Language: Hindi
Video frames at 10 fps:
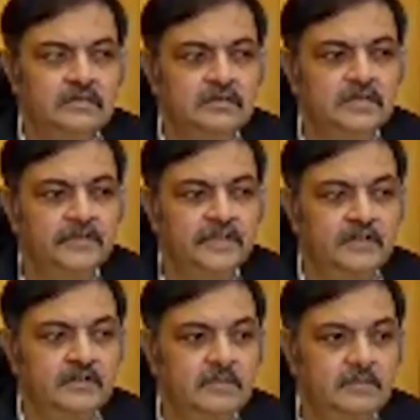जब
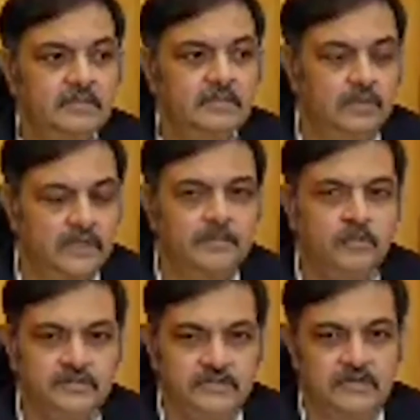ट्रेन कोटा
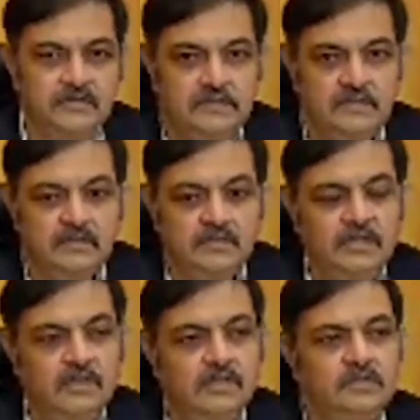पहुंची
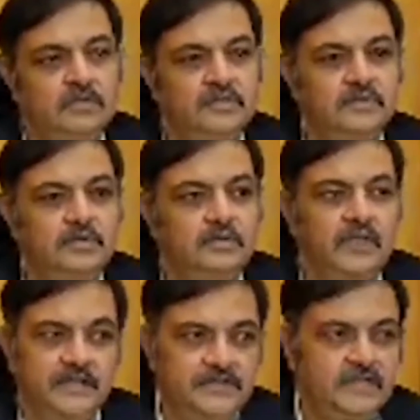तो इसको
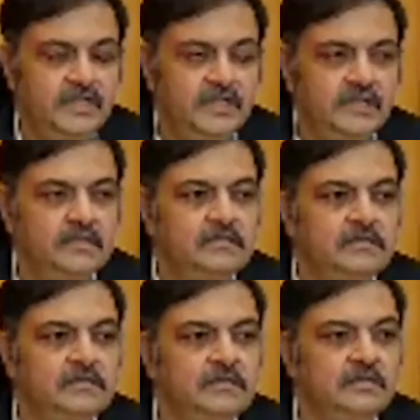अरेस्ट किया गया
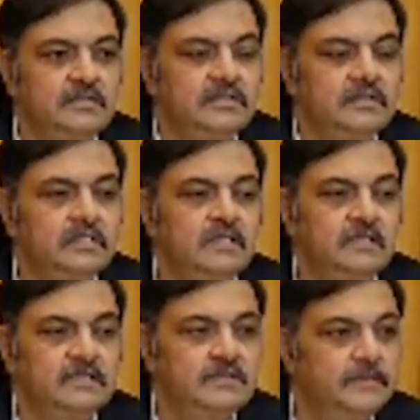
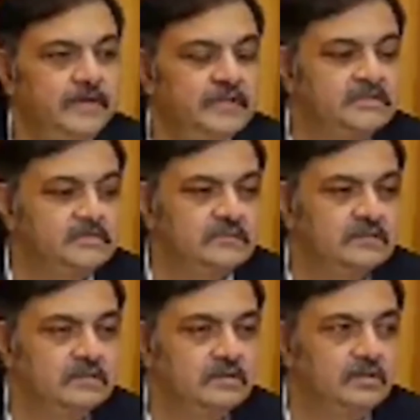इसके पास
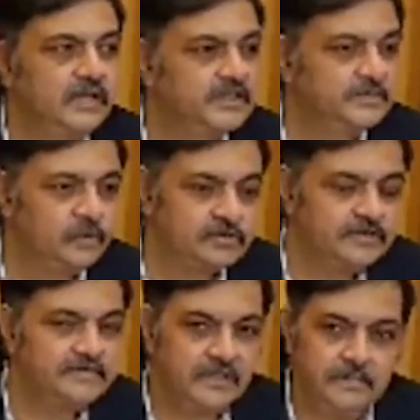कोई
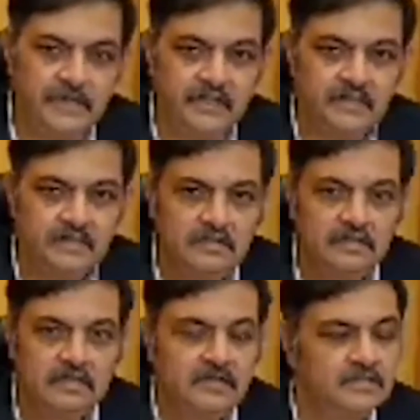एक्सप्लोजिव नहीं मिले
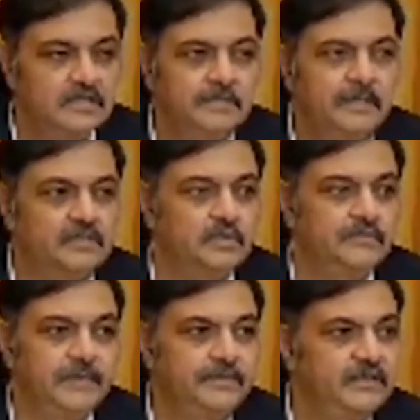इसके पास कोई
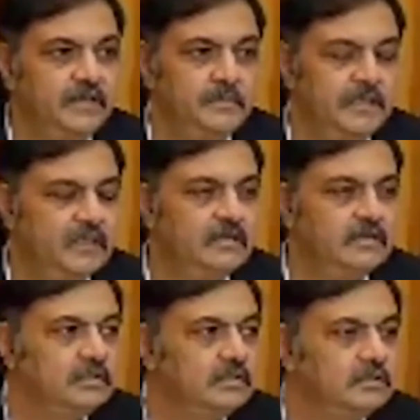वेपन नहीं मिला
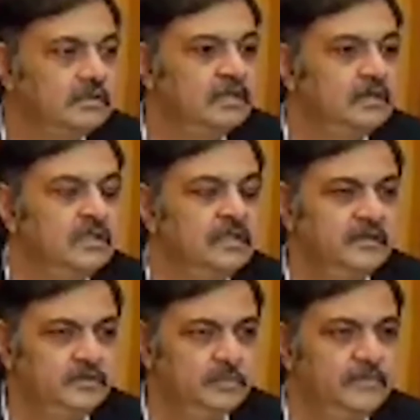
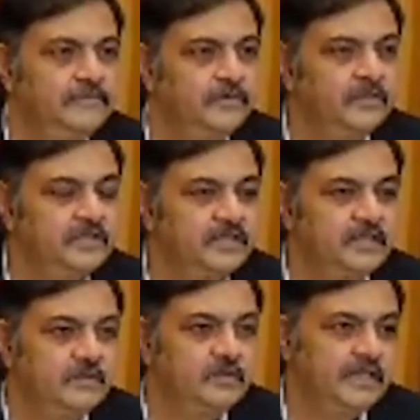जो भी इंफॉर्मेशन
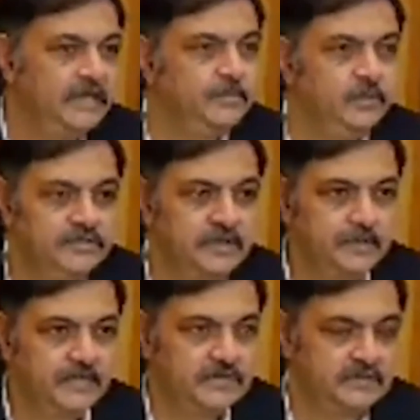है वो दिल्ली पुलिस के
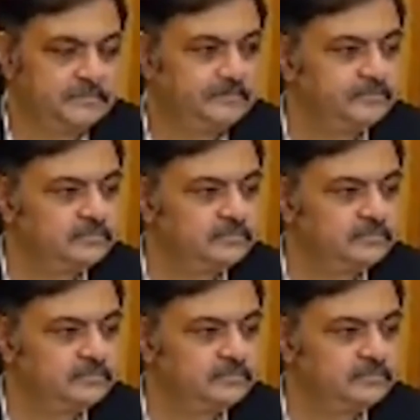पास है